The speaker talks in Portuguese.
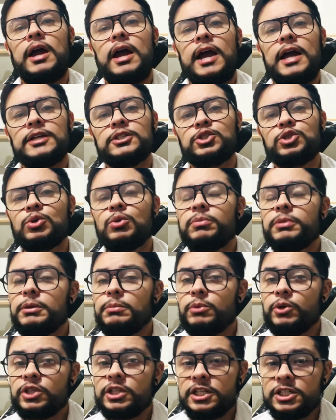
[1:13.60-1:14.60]
É sobre
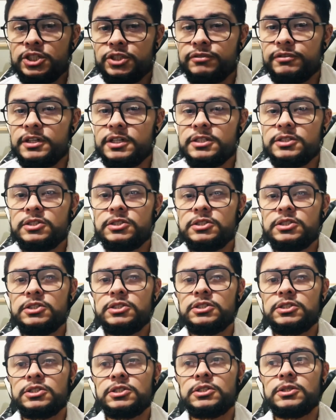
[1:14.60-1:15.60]
muitas
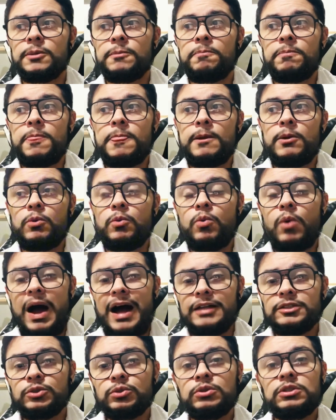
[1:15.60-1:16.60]
vezes o
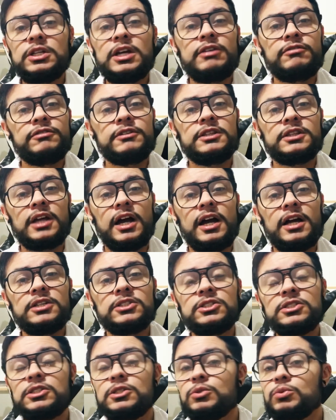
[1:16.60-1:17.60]
ato de evitar
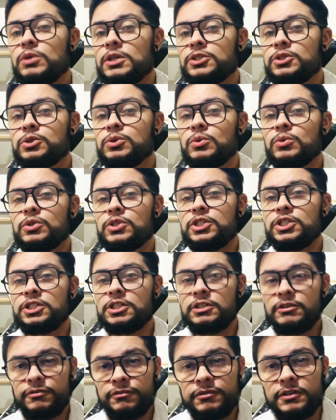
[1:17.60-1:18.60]
situações
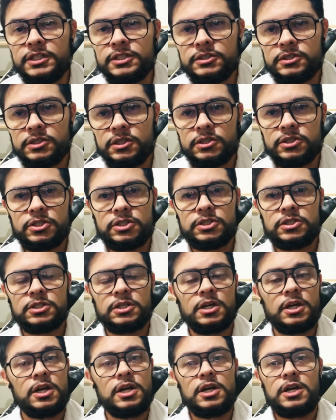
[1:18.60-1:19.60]
difíceis.
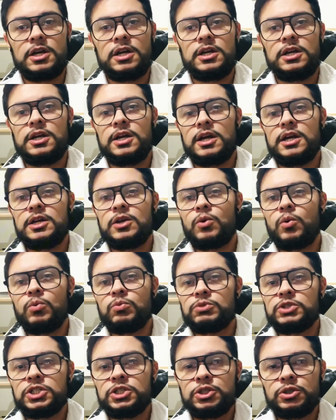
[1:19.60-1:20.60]
E aí,
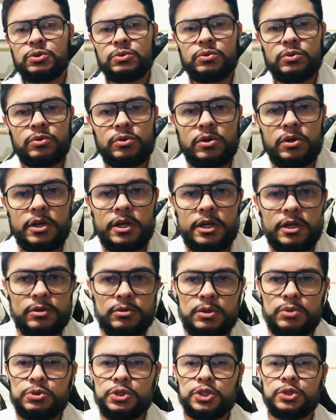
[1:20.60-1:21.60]
com isto, eu
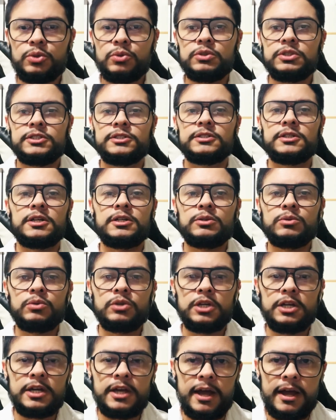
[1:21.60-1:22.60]
não estou dizendo
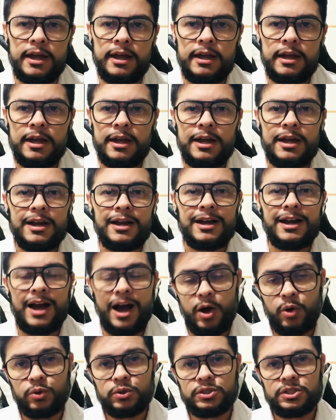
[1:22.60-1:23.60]
que é
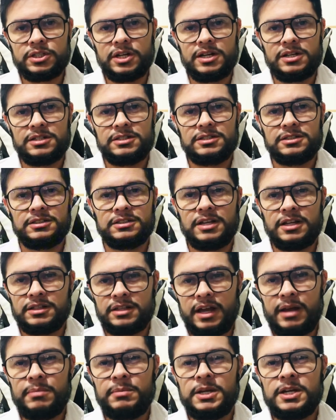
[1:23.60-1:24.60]
causa
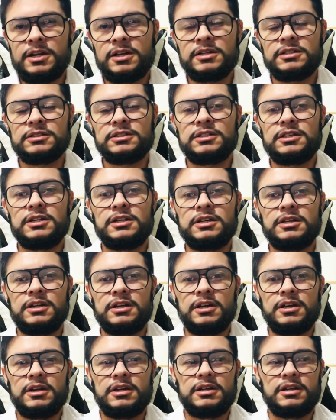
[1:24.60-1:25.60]
determinante,
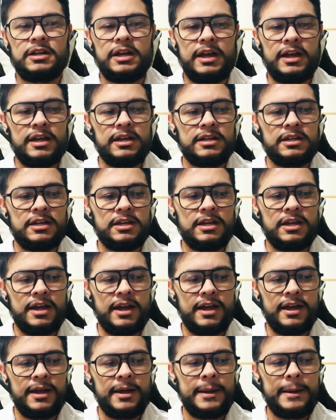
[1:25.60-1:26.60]
né, que
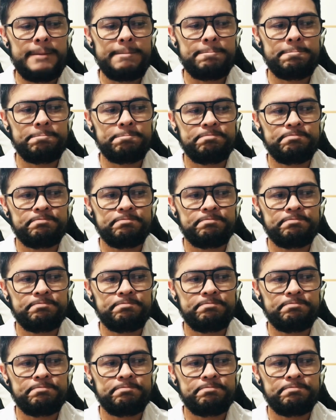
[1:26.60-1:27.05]
é